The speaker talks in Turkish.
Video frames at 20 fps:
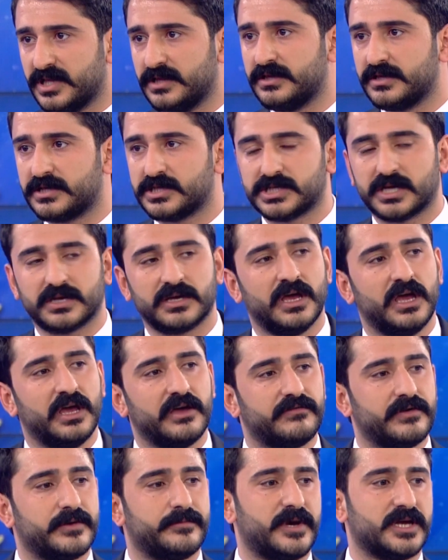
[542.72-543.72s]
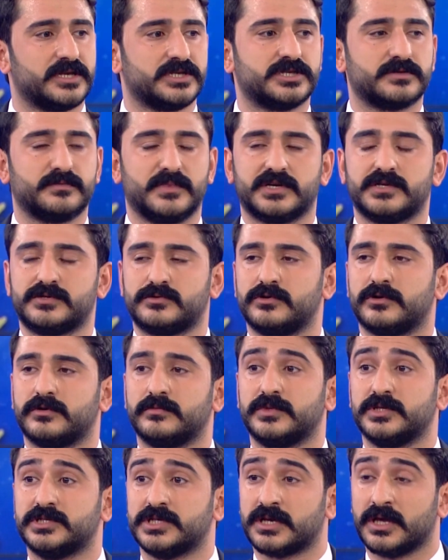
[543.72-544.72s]
bildirecek ve ben çıkmak
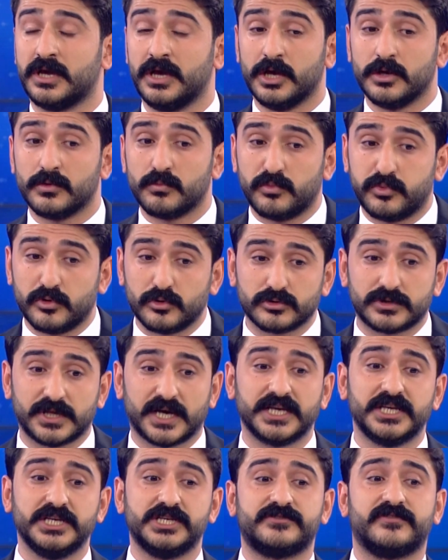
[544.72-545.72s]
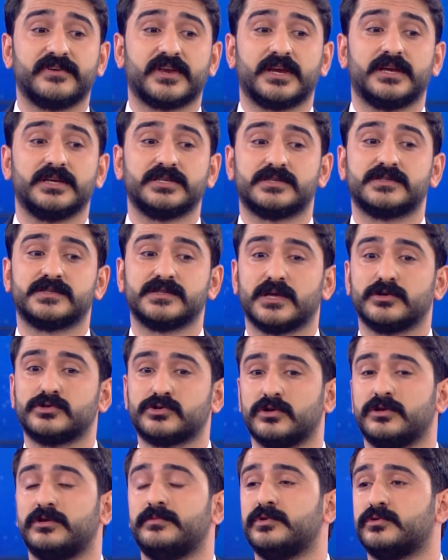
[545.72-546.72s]
istiyorum diyecek. Burada işveren açısından
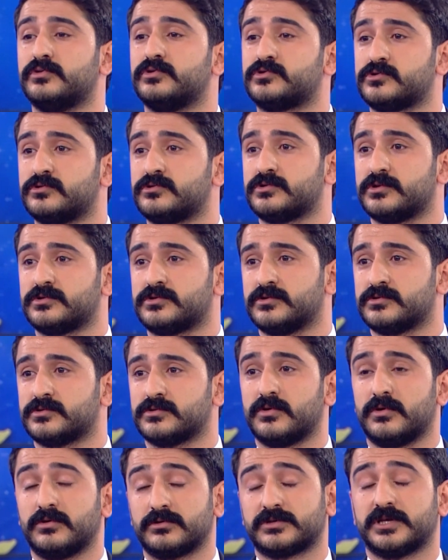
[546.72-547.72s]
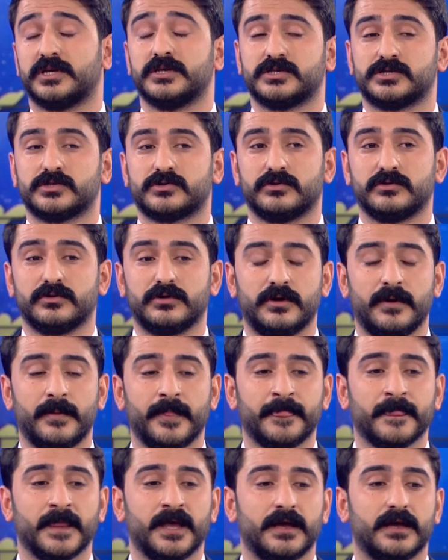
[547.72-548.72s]
şöyle bir husus da söz ortaya çıkıyor.
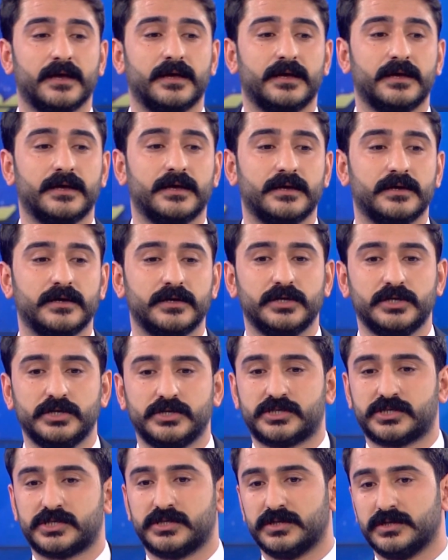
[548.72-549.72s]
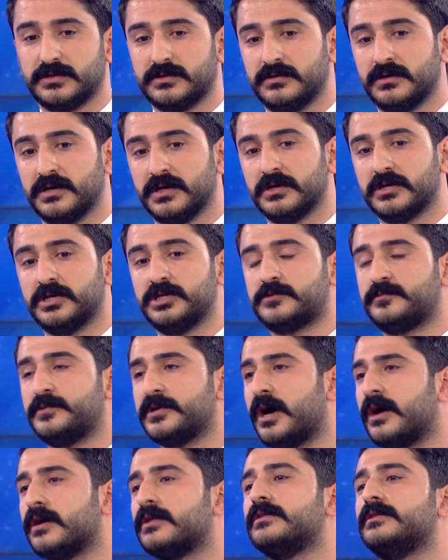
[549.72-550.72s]
E, işçinin
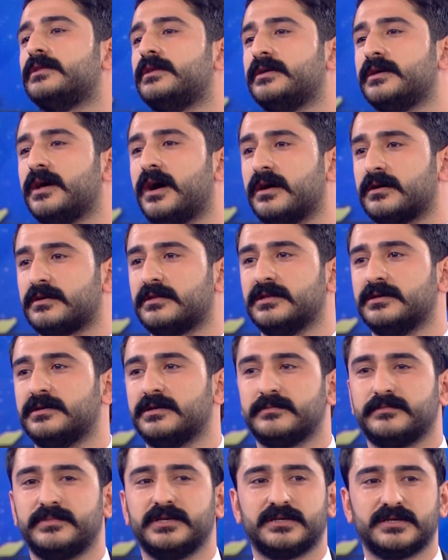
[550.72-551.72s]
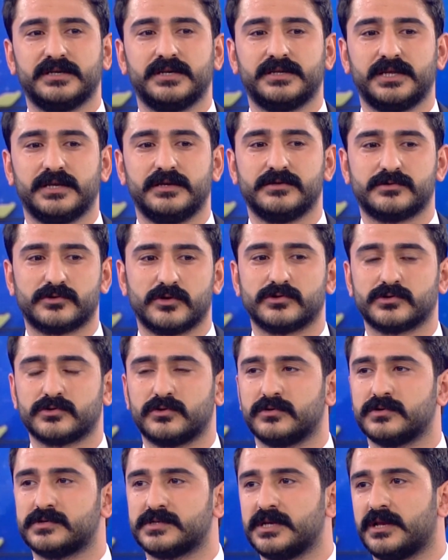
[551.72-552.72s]
hiçbir haklı, haklı bir nedeni söz
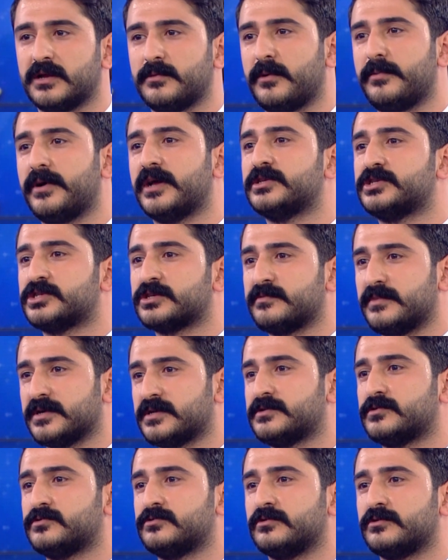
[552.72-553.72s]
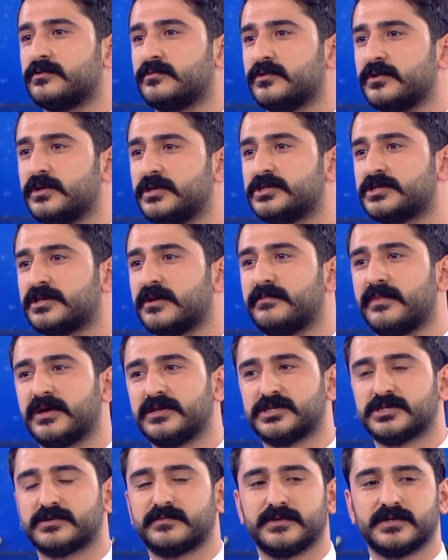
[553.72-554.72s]
konusu değil ama ben çıkmak istiyorum diye, işten
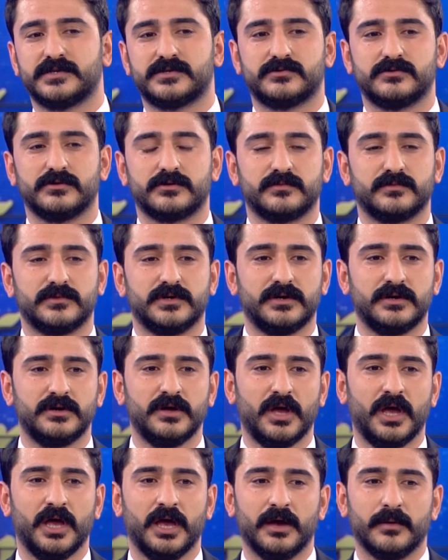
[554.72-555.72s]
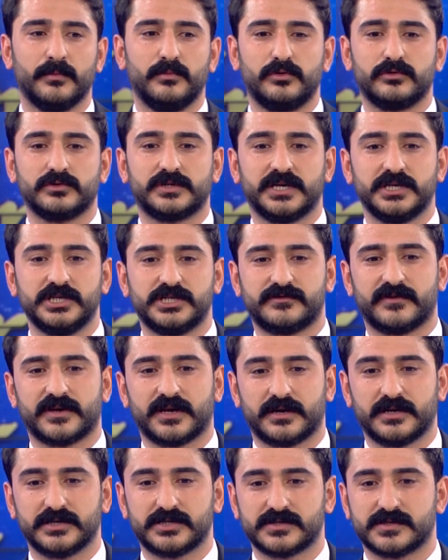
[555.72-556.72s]
ben çıkmak istiyorum diye. Burada
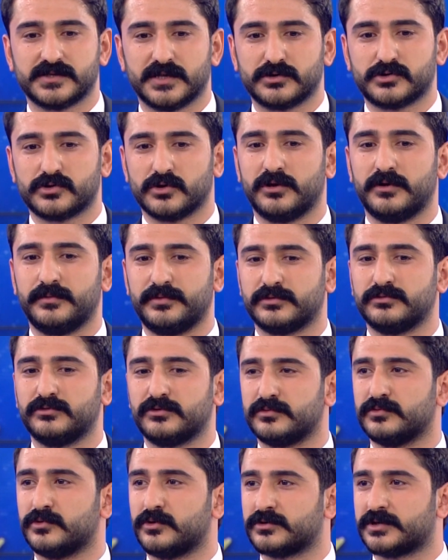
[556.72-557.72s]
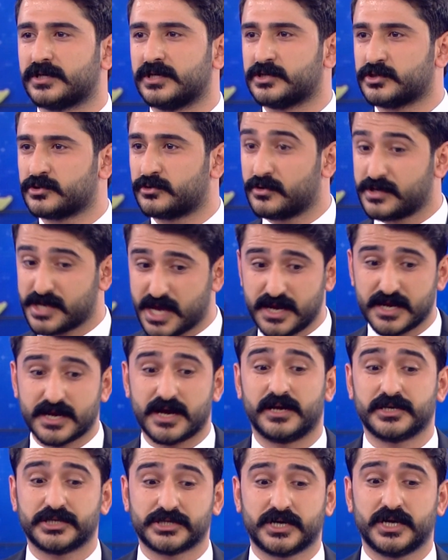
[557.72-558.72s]
işveren açısından şöyle bir durum da ortaya çıkıyor. Yani
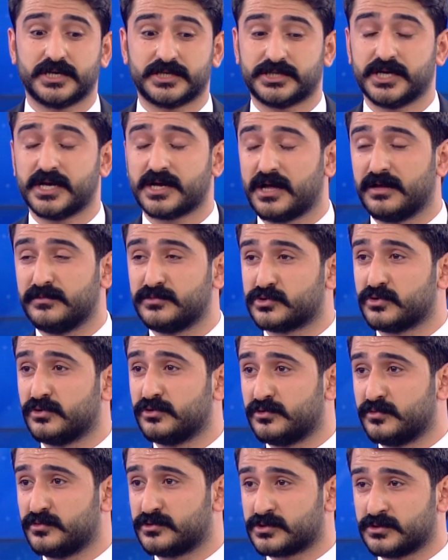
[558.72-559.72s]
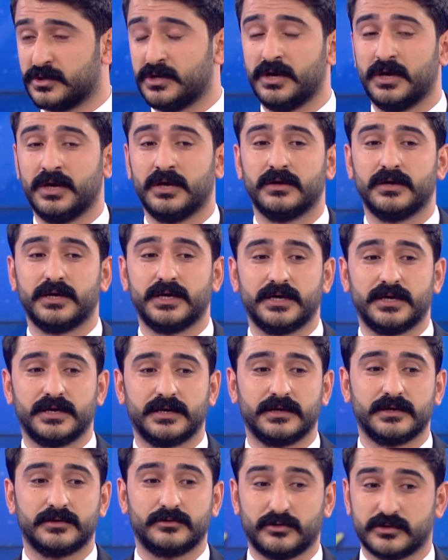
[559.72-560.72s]
karşı karşıya kalmış olduğumuz e,
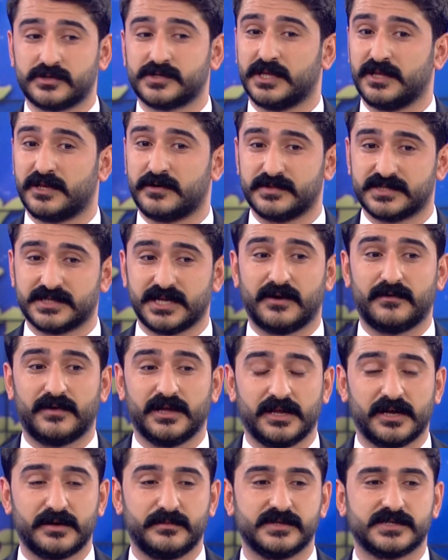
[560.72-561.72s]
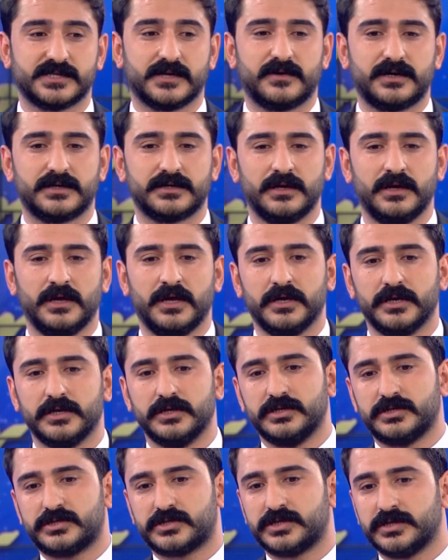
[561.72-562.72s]
dosyalarımız, davalarımız da var.
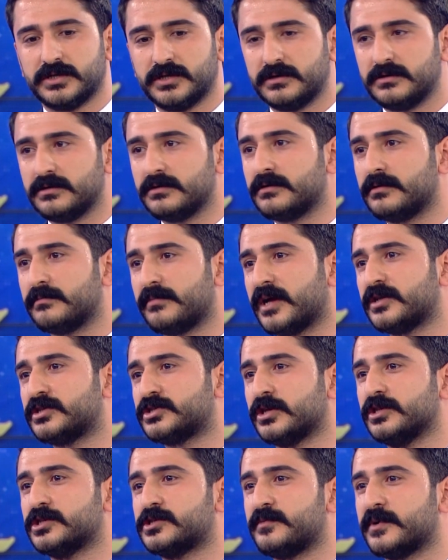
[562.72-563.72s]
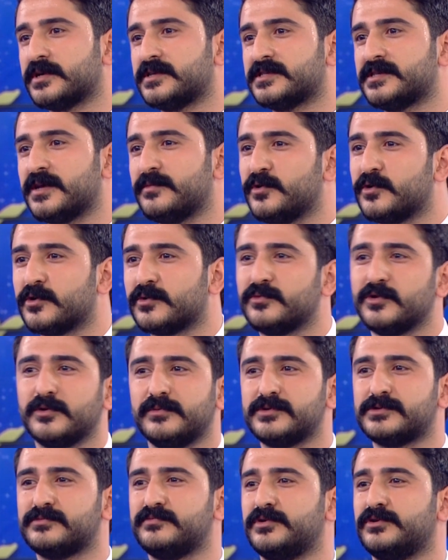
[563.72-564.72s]
işçi ben çalışmak istemiyorum
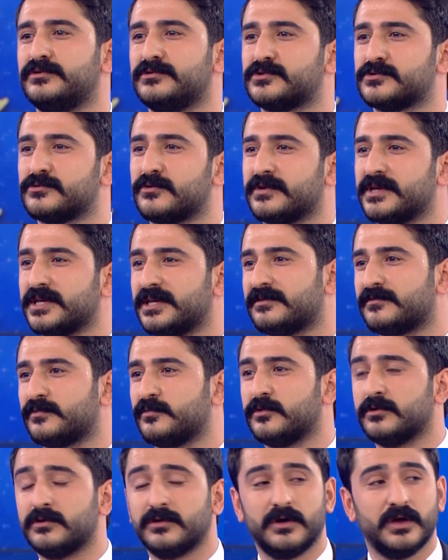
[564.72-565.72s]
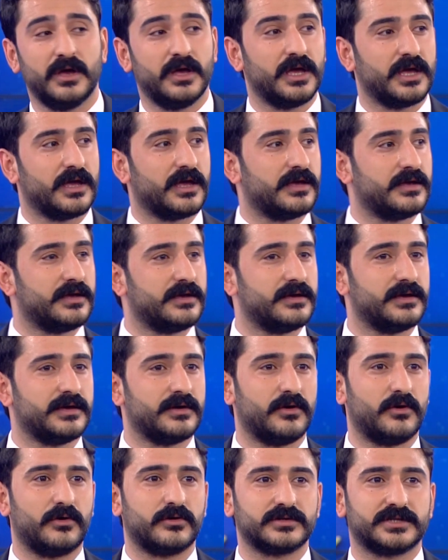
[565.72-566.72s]
diyor. Biz bir gün sonra gitmiyor.
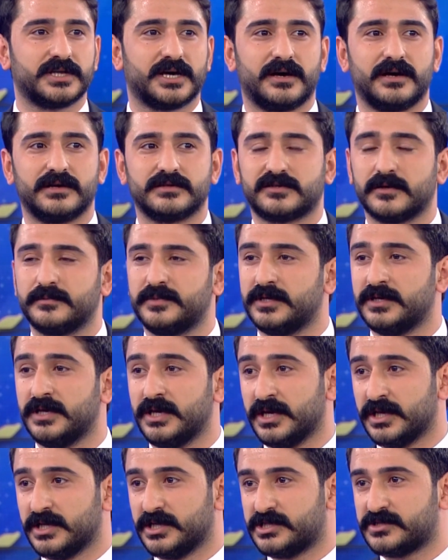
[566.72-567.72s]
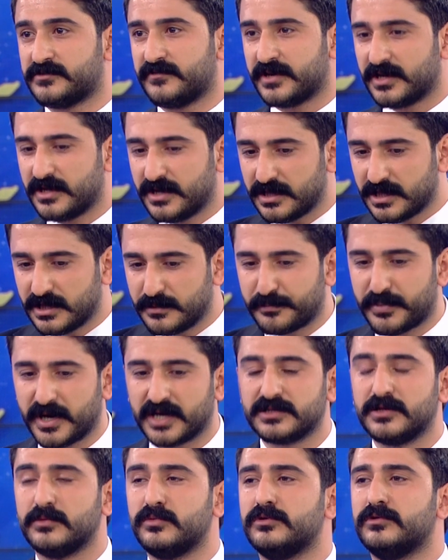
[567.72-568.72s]
E, orada tabii işverene
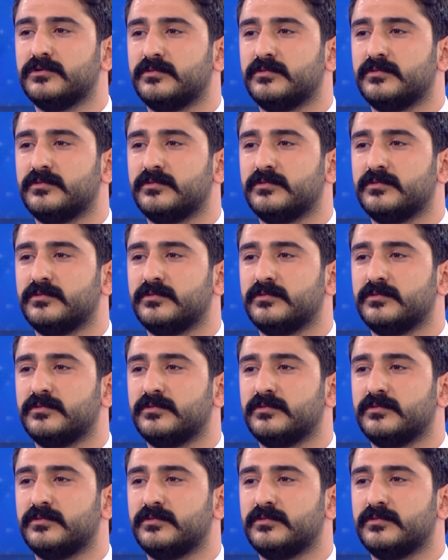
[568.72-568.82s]
ihbarda